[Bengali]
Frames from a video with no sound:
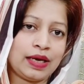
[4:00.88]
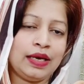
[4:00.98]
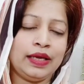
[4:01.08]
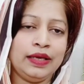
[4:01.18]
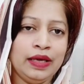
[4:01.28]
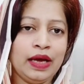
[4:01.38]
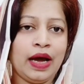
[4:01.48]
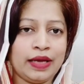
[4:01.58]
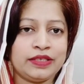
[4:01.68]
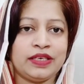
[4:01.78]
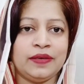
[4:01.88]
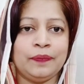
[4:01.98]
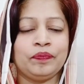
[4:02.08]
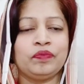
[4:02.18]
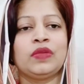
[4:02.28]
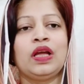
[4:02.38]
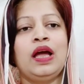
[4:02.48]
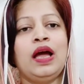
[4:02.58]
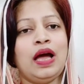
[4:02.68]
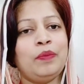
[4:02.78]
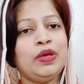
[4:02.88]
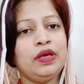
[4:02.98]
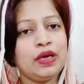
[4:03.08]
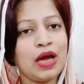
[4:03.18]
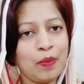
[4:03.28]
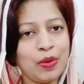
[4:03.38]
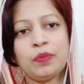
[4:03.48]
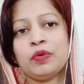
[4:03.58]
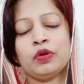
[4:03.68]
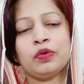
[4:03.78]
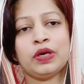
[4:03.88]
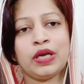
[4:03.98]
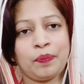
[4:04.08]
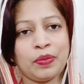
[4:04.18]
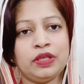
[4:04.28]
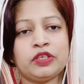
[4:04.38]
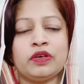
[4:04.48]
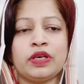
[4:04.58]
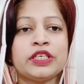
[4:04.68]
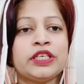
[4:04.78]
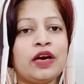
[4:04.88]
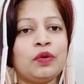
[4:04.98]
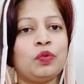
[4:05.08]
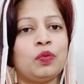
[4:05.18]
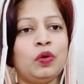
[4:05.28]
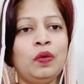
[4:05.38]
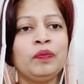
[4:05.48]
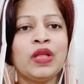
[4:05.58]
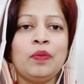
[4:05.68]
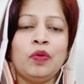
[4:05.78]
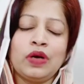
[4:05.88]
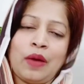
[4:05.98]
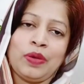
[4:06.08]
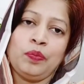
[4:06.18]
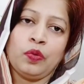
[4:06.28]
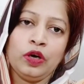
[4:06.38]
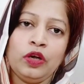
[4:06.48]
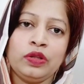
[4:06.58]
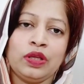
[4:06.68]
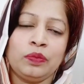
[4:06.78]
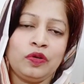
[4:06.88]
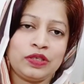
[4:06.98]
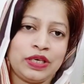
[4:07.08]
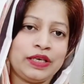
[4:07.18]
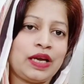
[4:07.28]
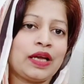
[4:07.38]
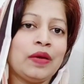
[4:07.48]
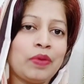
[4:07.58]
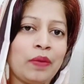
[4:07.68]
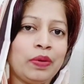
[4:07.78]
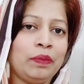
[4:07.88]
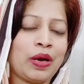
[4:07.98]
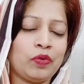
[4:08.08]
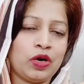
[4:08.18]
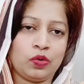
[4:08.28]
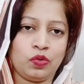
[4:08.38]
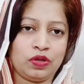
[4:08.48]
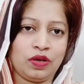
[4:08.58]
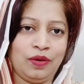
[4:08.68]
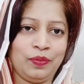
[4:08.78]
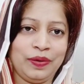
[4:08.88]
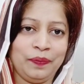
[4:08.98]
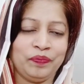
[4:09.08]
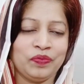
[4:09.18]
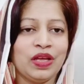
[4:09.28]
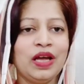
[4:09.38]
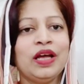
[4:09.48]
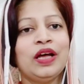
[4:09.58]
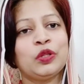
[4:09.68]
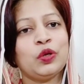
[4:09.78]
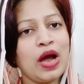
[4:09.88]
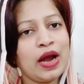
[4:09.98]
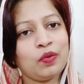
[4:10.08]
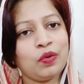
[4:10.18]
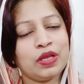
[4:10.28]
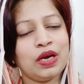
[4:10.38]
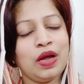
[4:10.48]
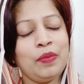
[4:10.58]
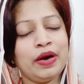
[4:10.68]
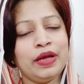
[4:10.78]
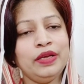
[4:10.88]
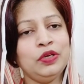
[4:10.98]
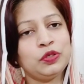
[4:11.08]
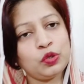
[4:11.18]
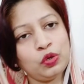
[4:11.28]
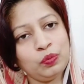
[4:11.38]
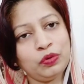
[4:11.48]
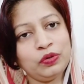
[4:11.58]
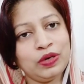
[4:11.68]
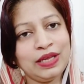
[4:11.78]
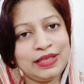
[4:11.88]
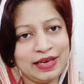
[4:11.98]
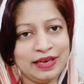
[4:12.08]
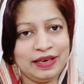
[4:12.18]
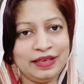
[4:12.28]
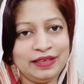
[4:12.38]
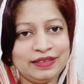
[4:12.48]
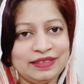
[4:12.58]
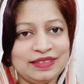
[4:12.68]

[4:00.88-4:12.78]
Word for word: নাগালেই আছে আমি আমার মতো করে আপনাদের সঙ্গে শেয়ার করব এবং আমি বলেও দিব যে এটা কিভাবে ব্যবহার করতে হবে তো আর কথা না বাড়াই চলুন বন্ধুরা দেখে নিন